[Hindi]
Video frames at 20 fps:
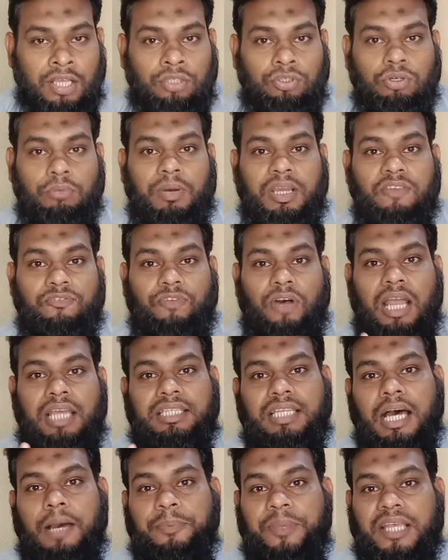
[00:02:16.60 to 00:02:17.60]
तो भाई
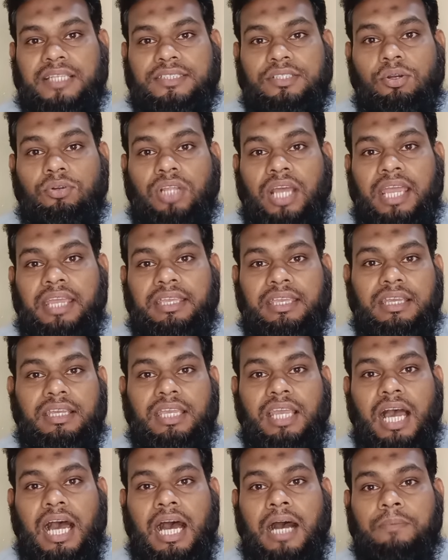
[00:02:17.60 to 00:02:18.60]
फ़ायदा आप कैसे उठाएंगे
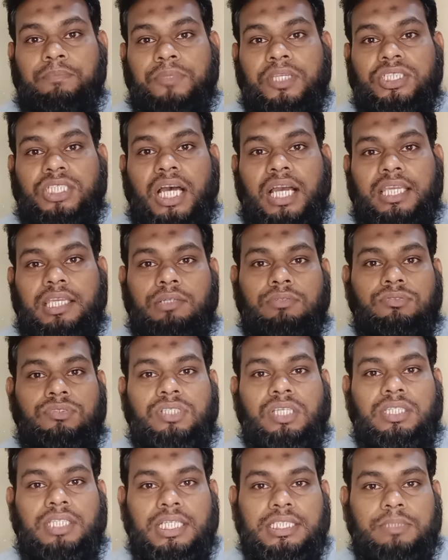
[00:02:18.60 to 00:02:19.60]
कि आपने जाके
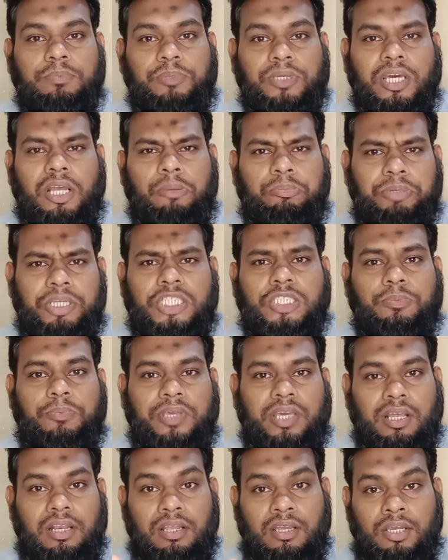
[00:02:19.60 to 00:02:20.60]
उनसे दस पेयर बीस
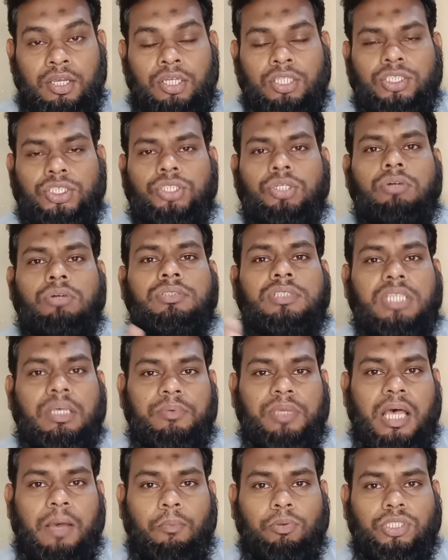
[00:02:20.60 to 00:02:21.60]
पेयर जो उनसे भी
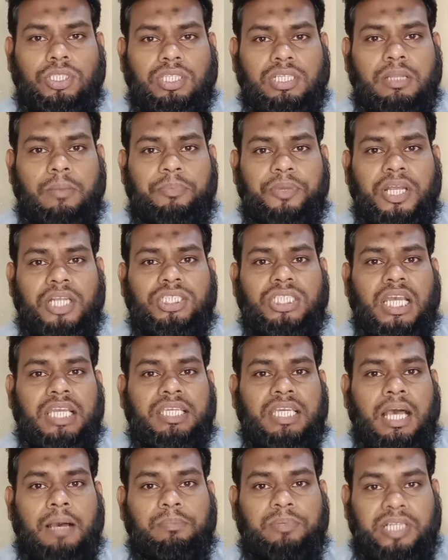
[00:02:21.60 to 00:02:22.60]
आपको जितने पेयर
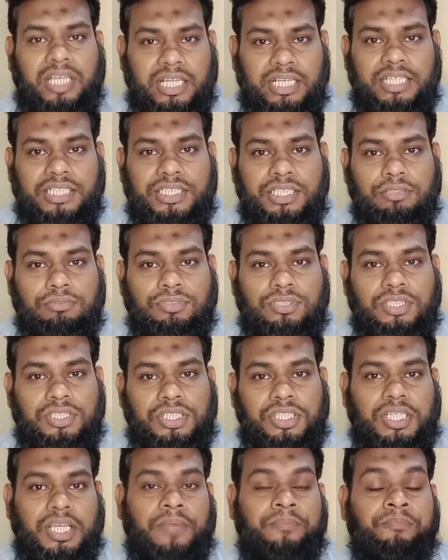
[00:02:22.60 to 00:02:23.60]
चाहिए आप ले लीजिए उनसे
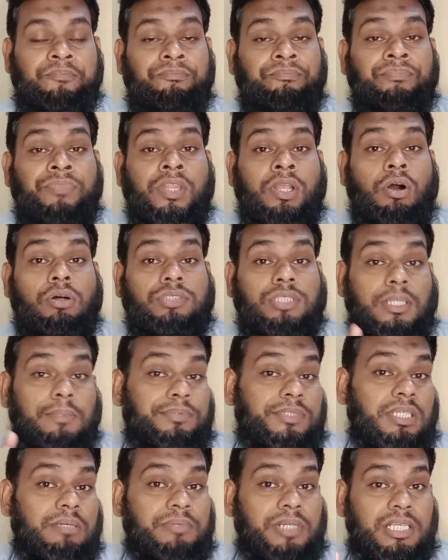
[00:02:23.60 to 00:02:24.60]
ठीक है और
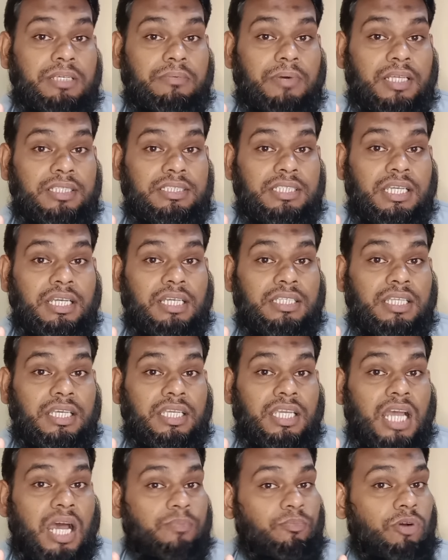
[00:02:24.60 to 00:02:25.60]
सबसे बड़ी बात यह है कि
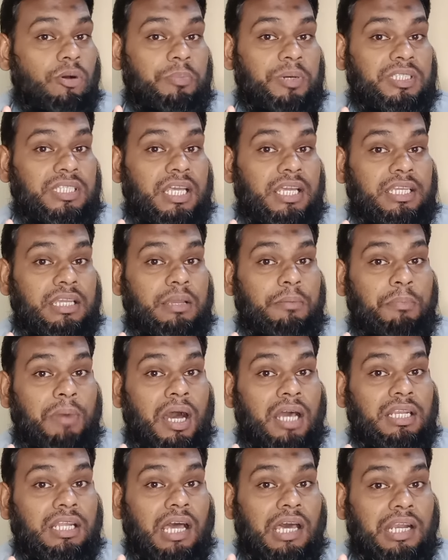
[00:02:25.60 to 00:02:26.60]
देखें आपको पता है कि
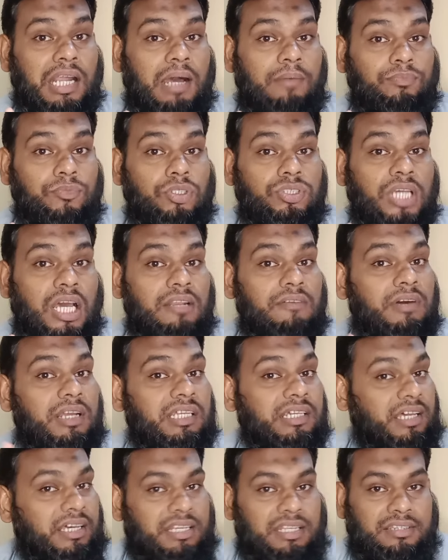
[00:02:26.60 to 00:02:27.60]
माल ख़राब तो जाल वाले
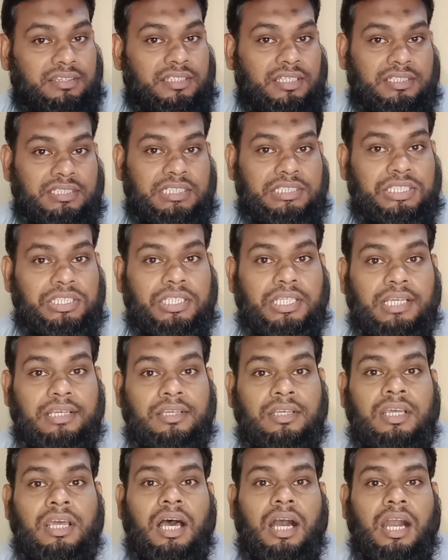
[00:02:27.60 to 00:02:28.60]
ख़रीदते नहीं ठीक है
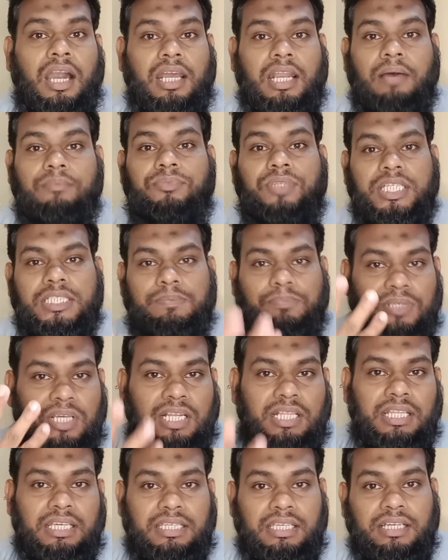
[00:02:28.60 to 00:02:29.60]
अगर आप दस पेयर
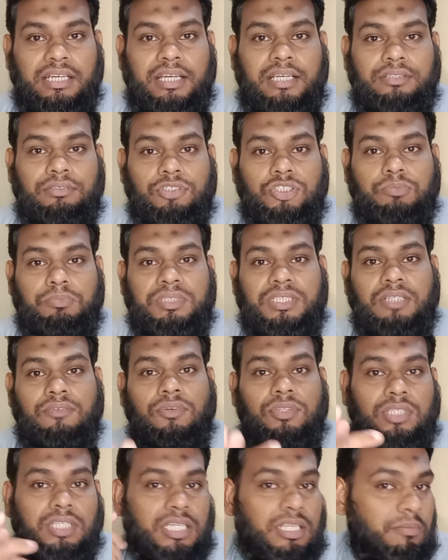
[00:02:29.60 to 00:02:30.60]
लेके गए तो उसमें से वो
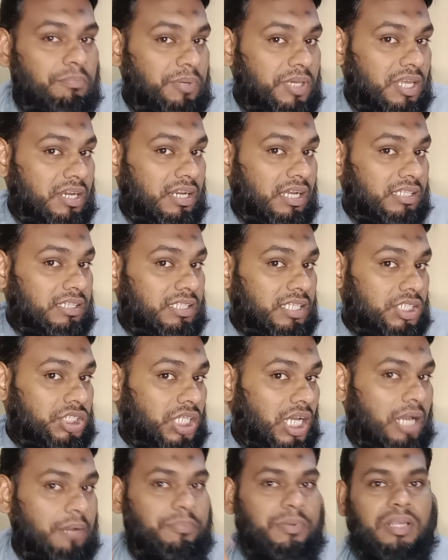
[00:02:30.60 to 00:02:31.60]
तीन पेयर रखते हैं
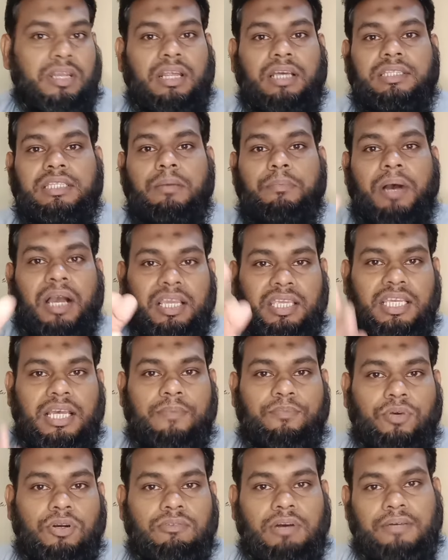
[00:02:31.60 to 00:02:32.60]
चार पेयर रखते हैं बाकी
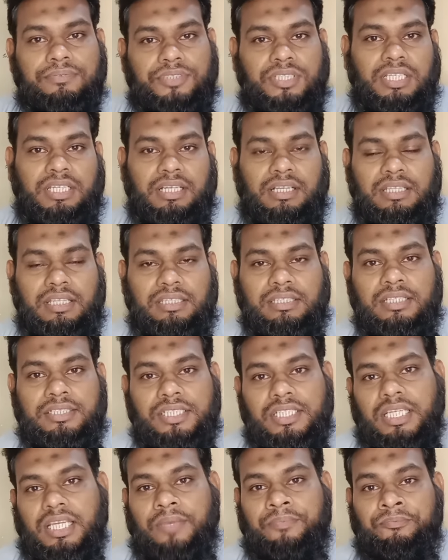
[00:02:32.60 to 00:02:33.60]
आपको वापसी कर देते हैं
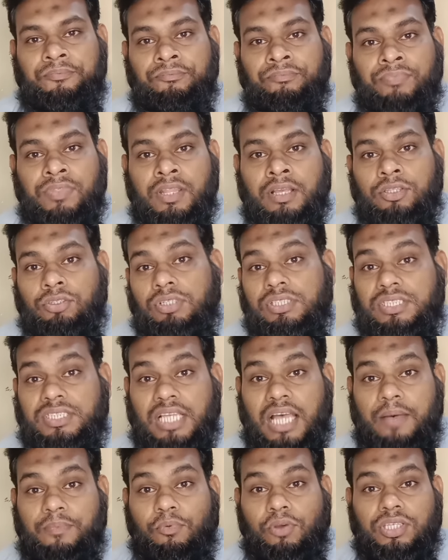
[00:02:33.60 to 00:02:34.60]
ठीक है तो इससे
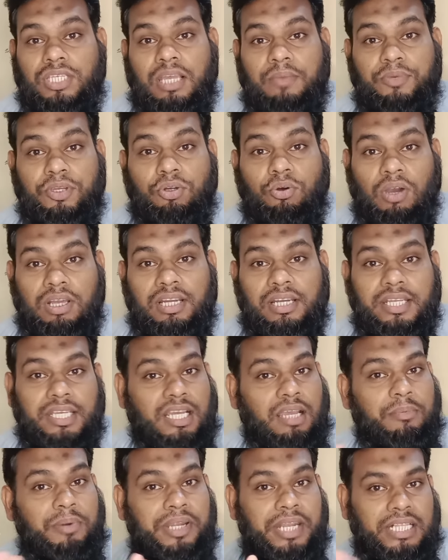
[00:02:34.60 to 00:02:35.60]
आपको ये भी क्वालिटी
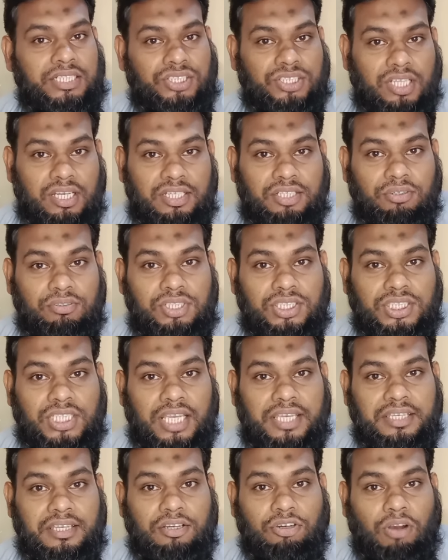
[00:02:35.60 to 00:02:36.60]
का भी टेंशन नहीं होनी
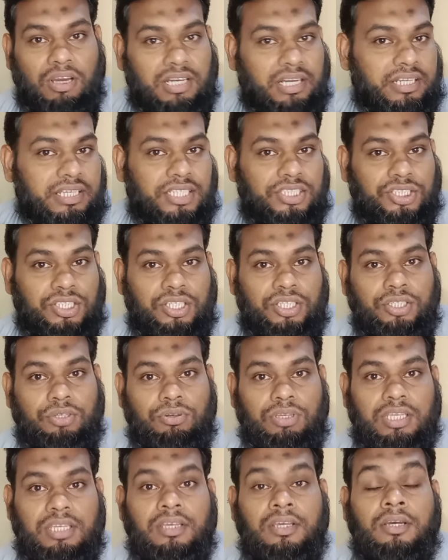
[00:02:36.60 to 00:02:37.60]
चाहिए कि क्वालिटी अच्छी नहीं
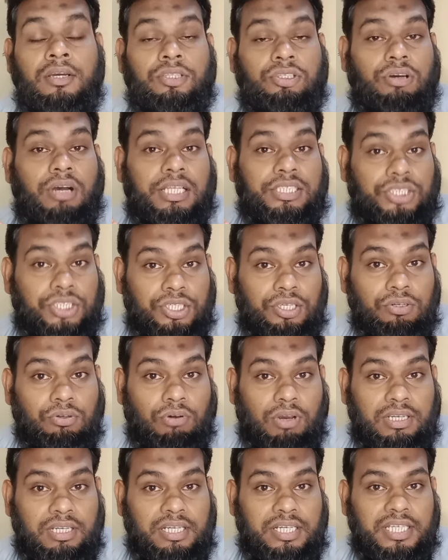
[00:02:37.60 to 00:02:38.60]
होगी तो अच्छी
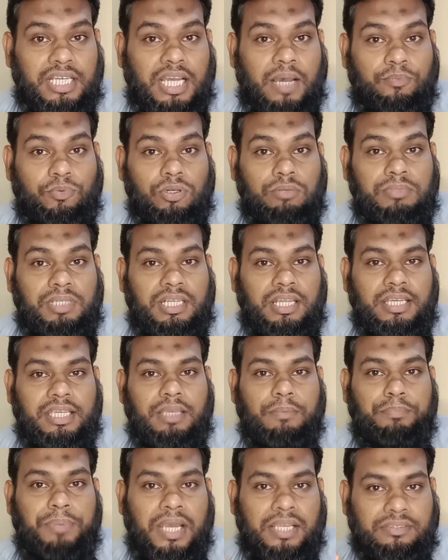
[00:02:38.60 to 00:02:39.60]
क्वालिटी आपको मिलेगी
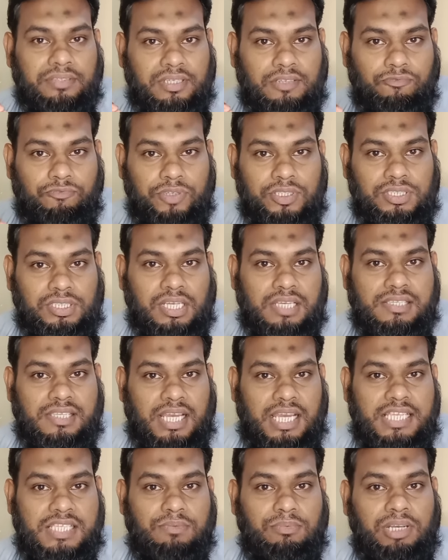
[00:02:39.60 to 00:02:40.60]
बेहतरीन फिंच का
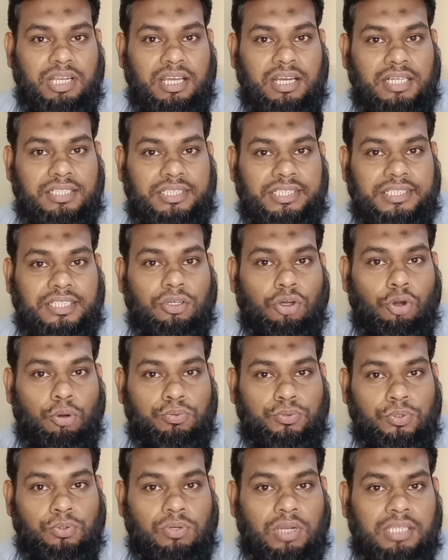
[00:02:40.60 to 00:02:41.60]
साइज़ मिलेगा ठीक है
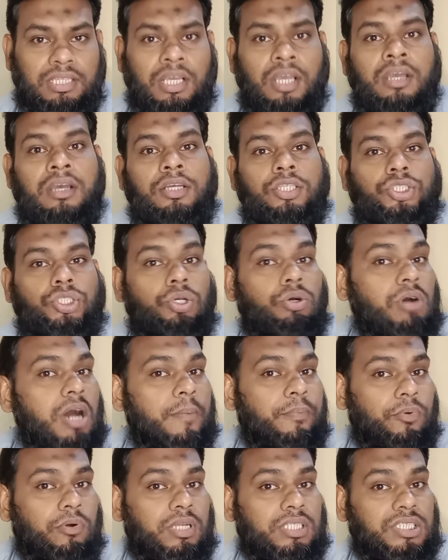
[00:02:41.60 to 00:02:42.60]
खूबसूरत जो
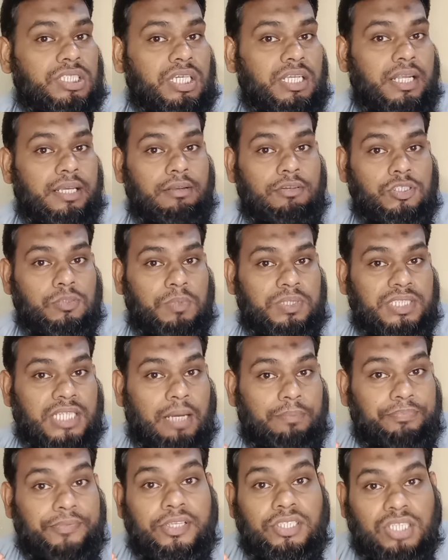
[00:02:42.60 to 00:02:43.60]
आपको अच्छे लगे उसमें से
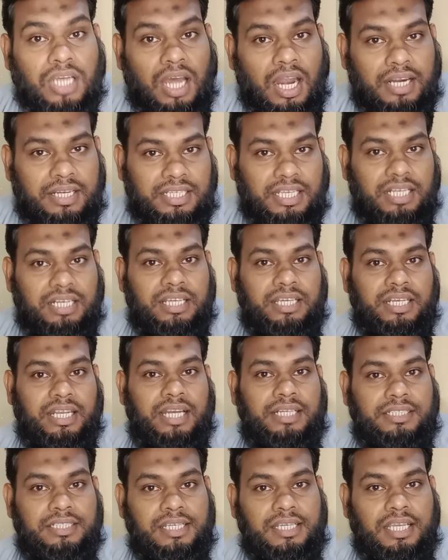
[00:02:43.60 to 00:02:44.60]
आपने छाट के लेना है
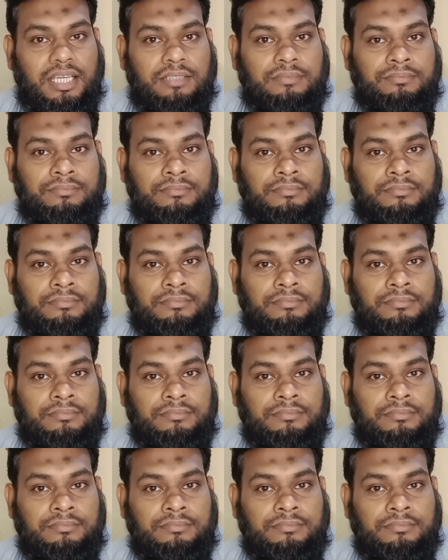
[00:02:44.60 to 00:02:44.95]
ठीक है